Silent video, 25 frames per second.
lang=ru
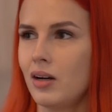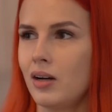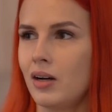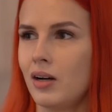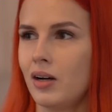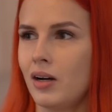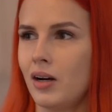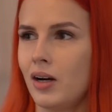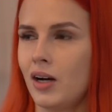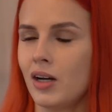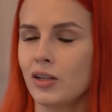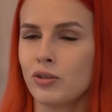
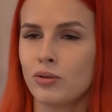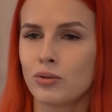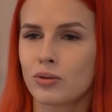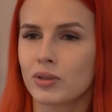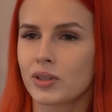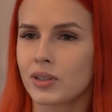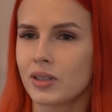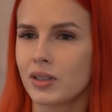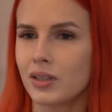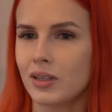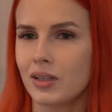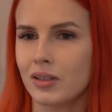а, одну
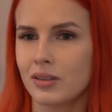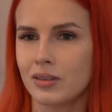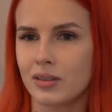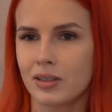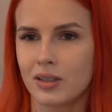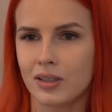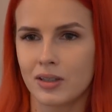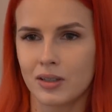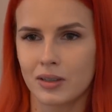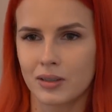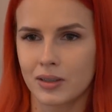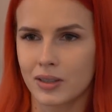цель
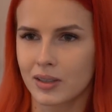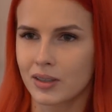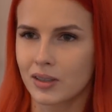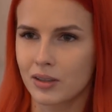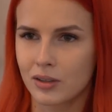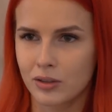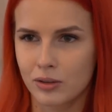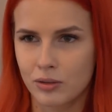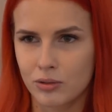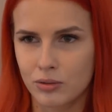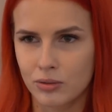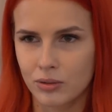а,
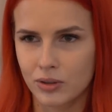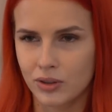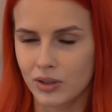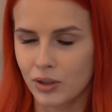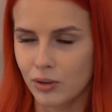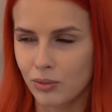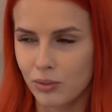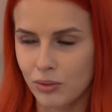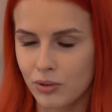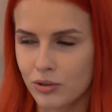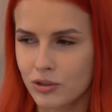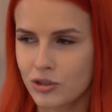закры-
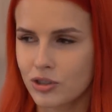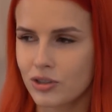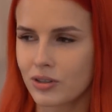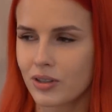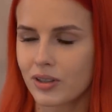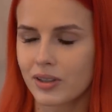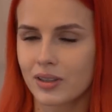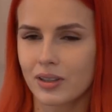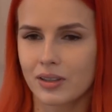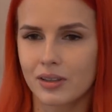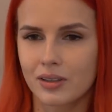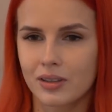
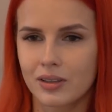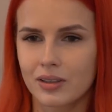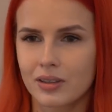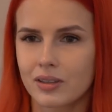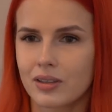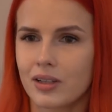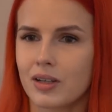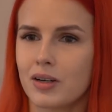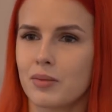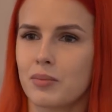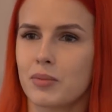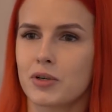закончила,
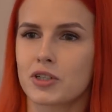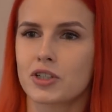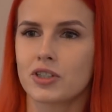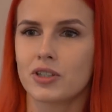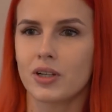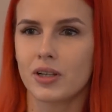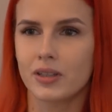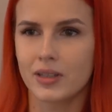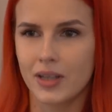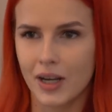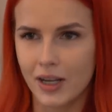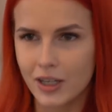закрыла,
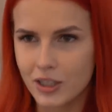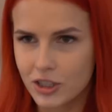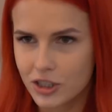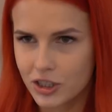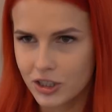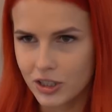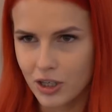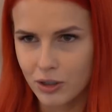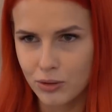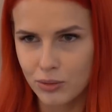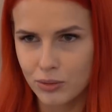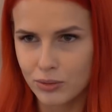пошла
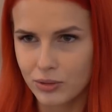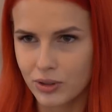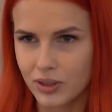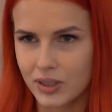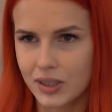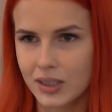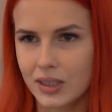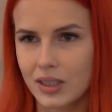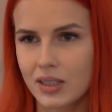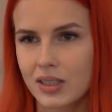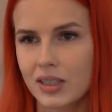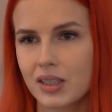дальше какую-то
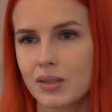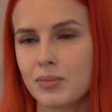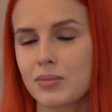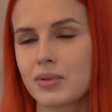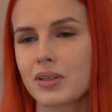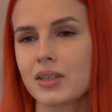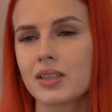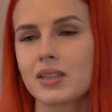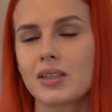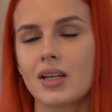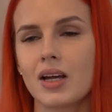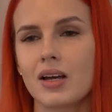цель
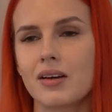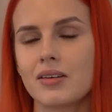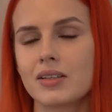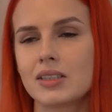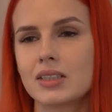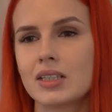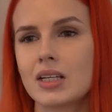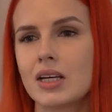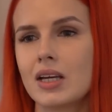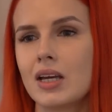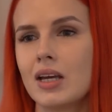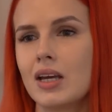себе
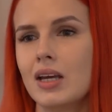ставить.